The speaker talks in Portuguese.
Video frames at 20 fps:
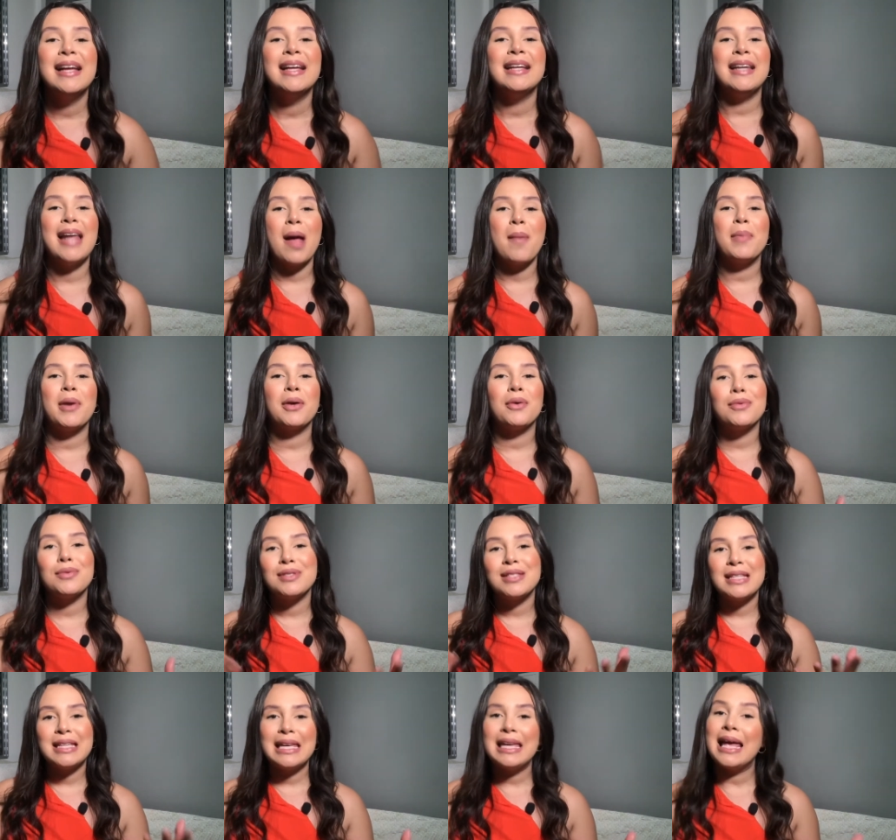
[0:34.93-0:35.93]
né, para
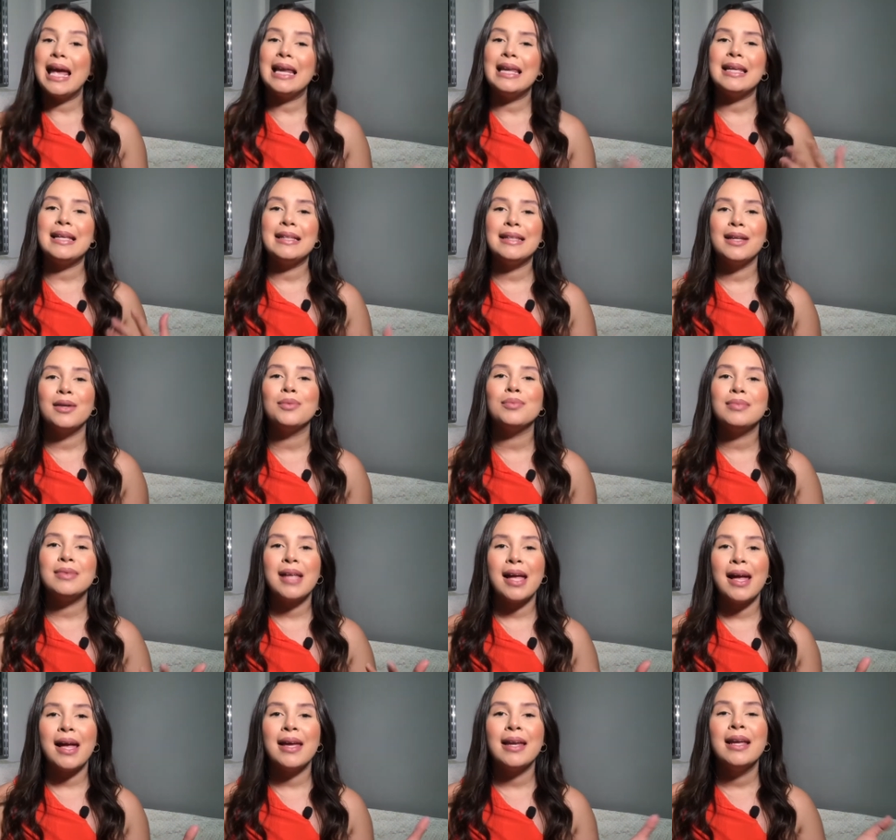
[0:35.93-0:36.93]
conseguir ali então
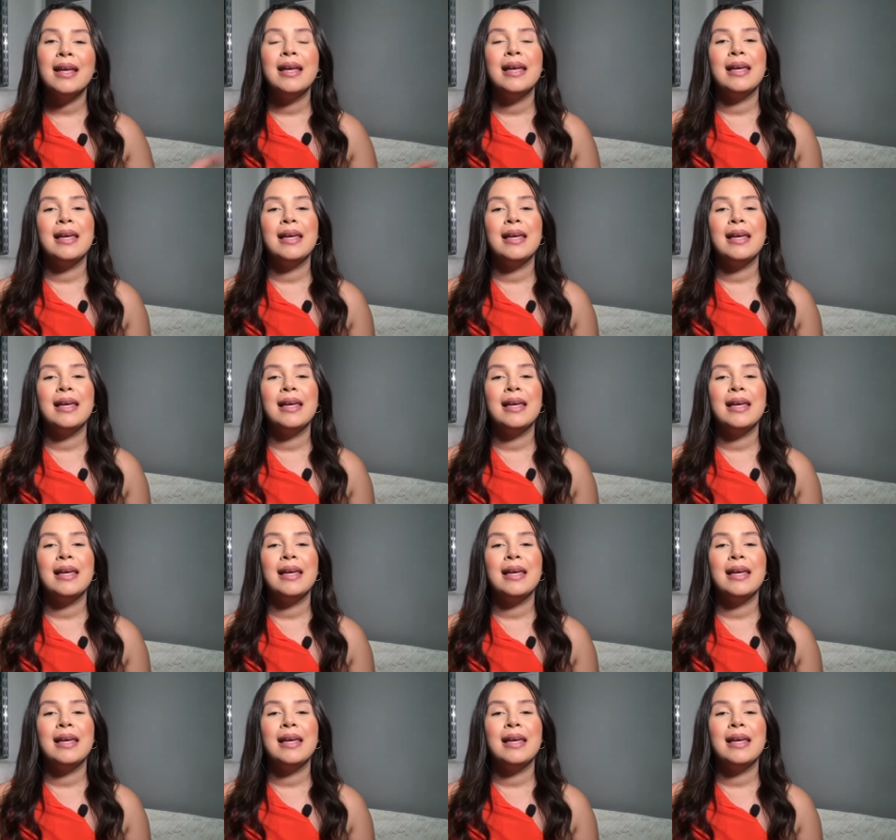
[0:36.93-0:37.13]
ter